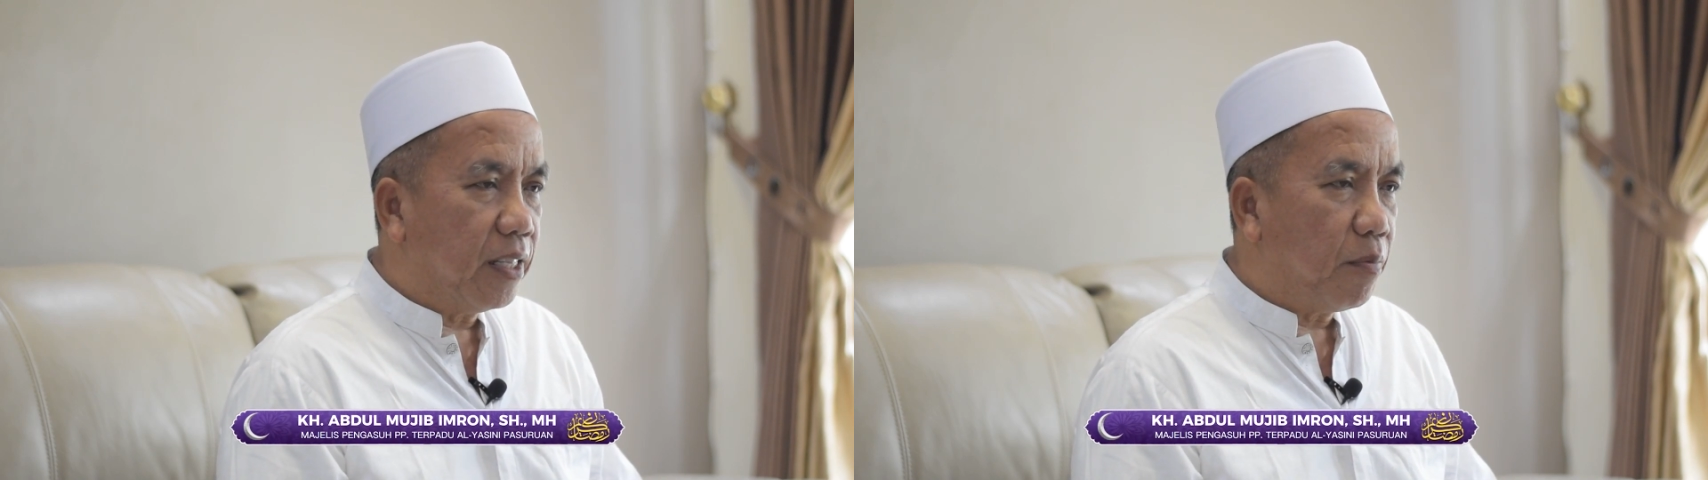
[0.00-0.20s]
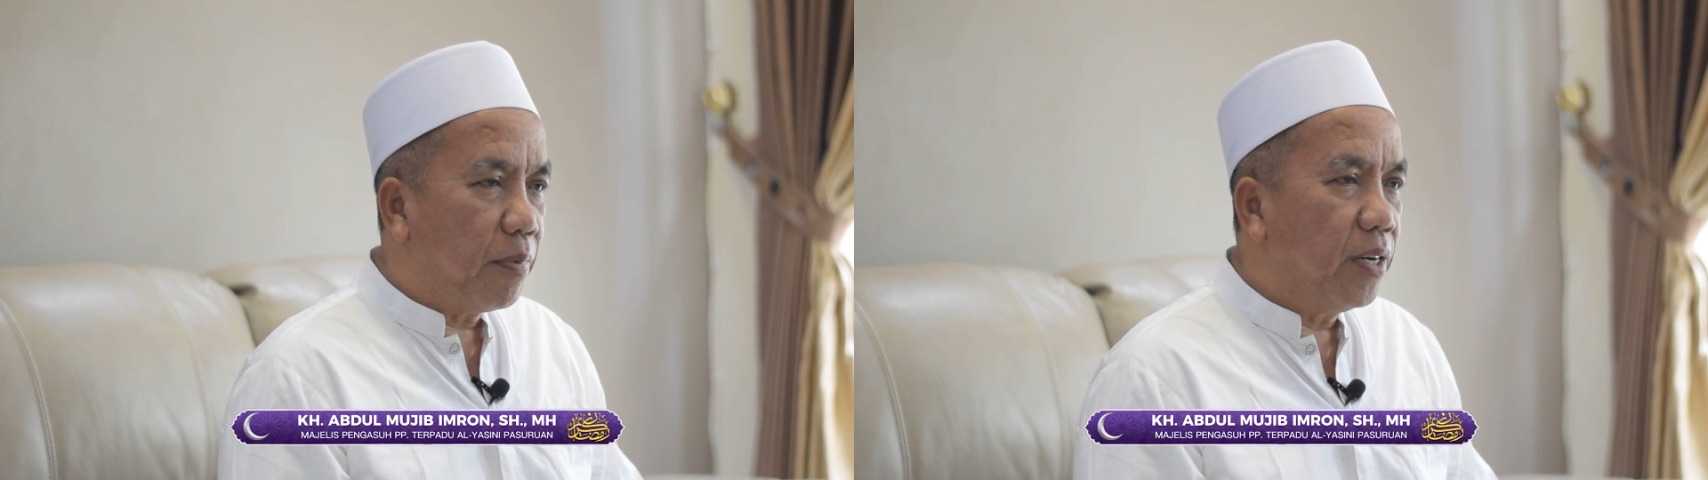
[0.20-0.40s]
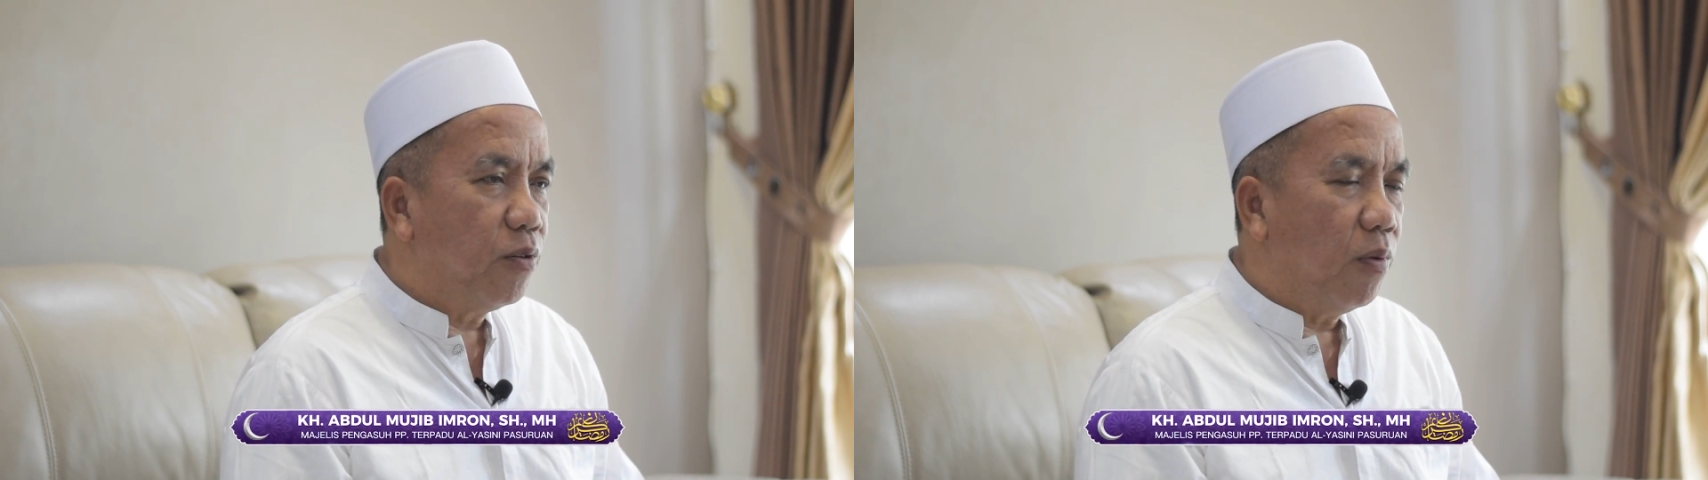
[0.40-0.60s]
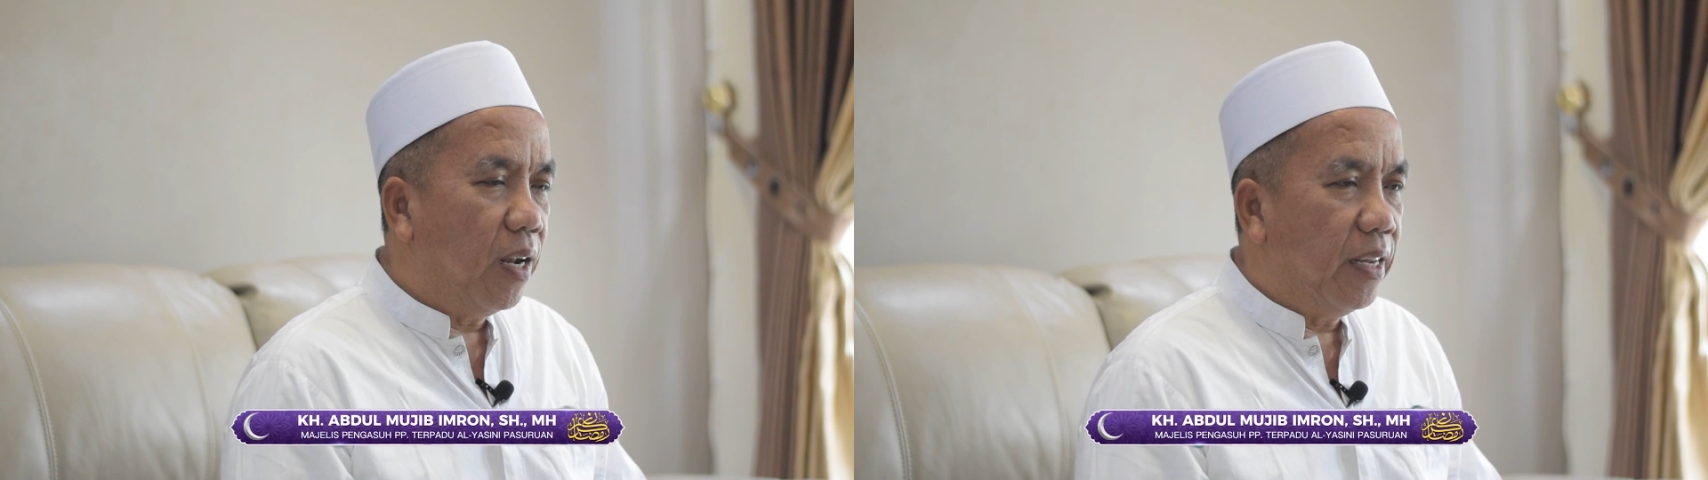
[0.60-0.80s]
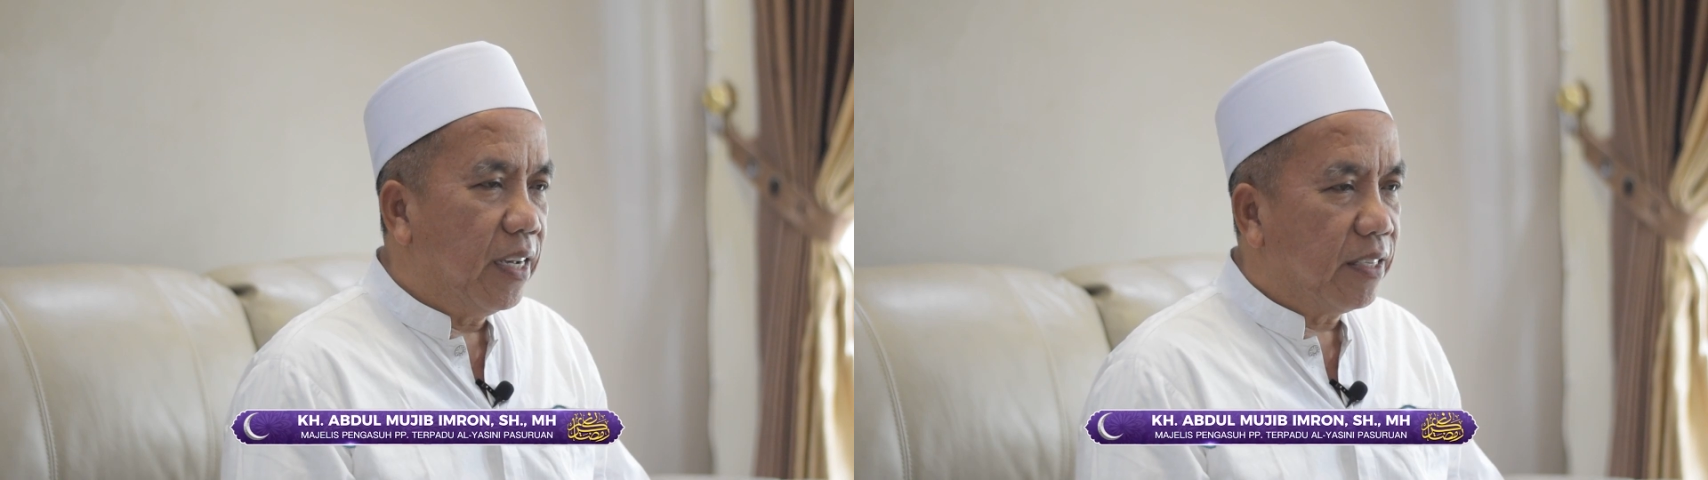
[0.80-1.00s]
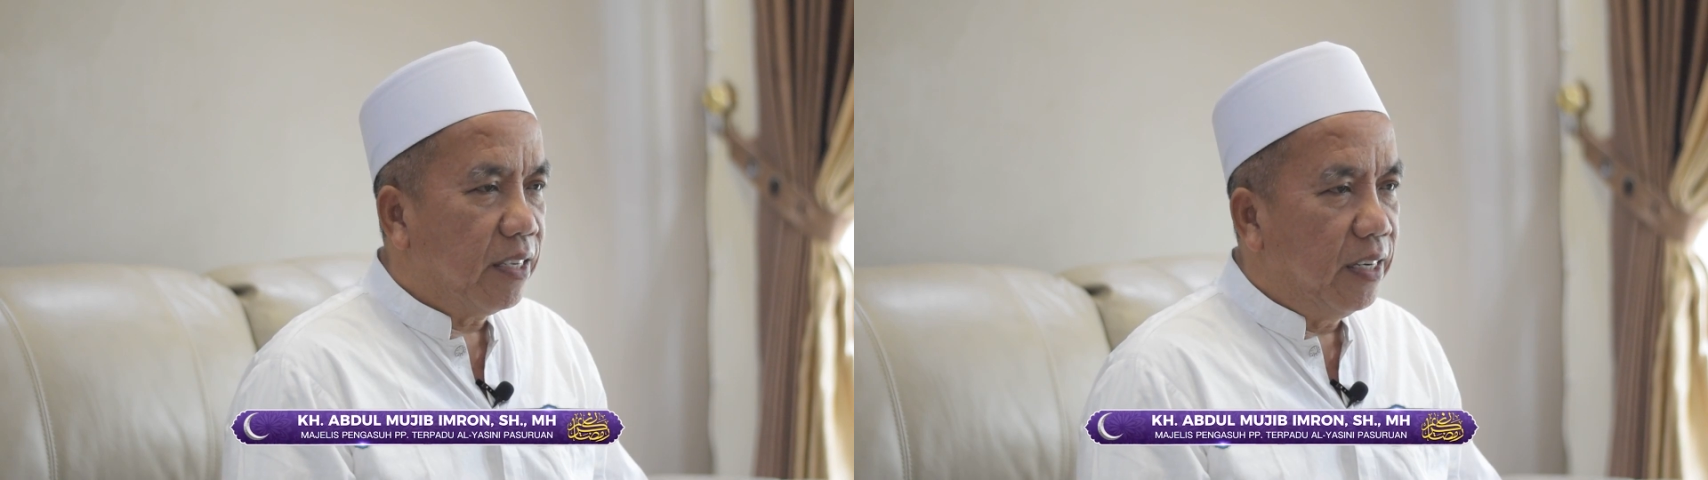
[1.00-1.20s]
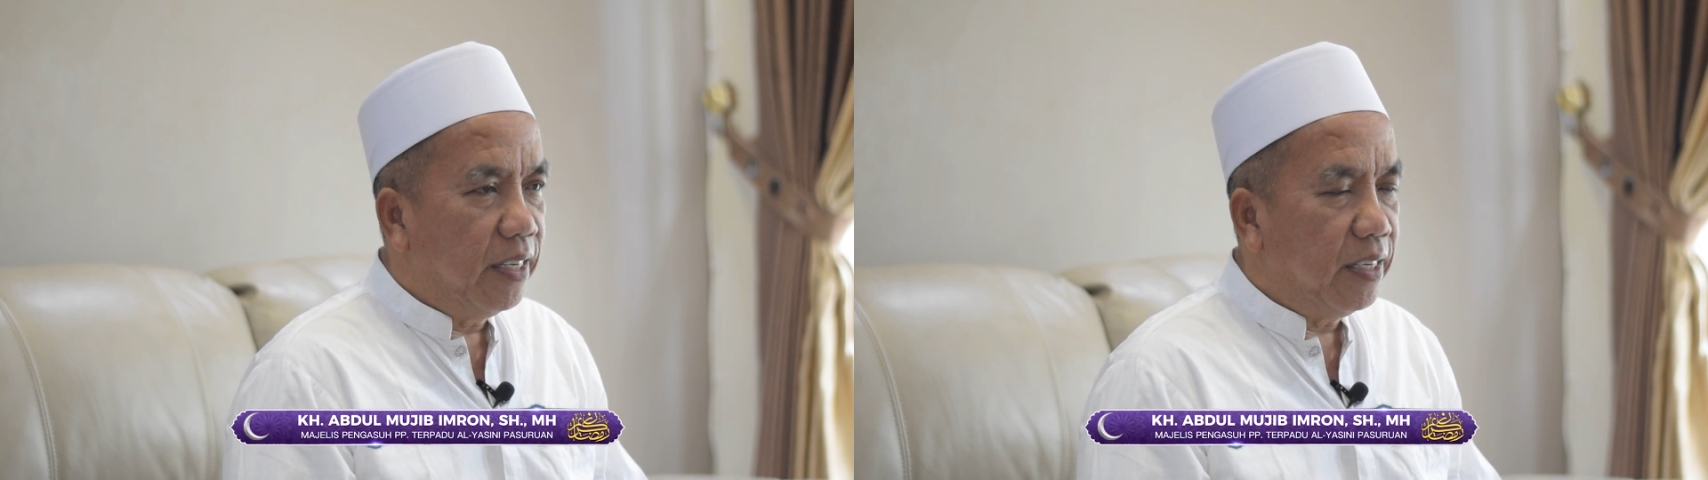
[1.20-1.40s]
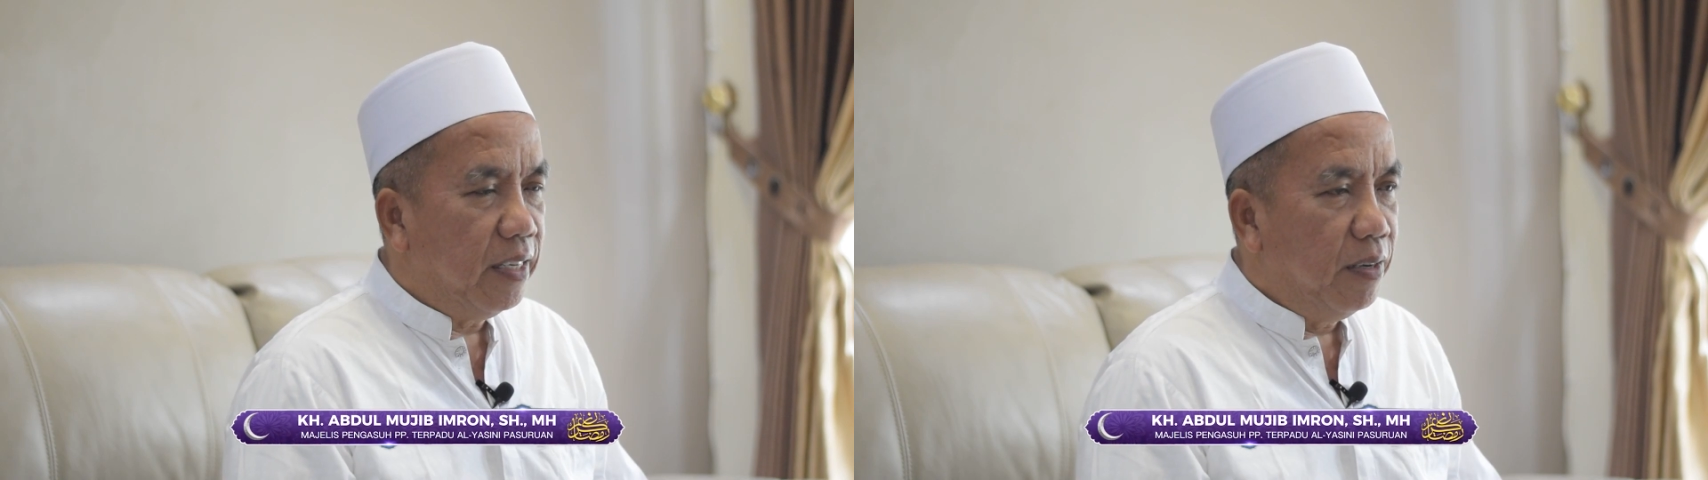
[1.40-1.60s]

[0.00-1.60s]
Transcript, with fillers: Terpadu alias ini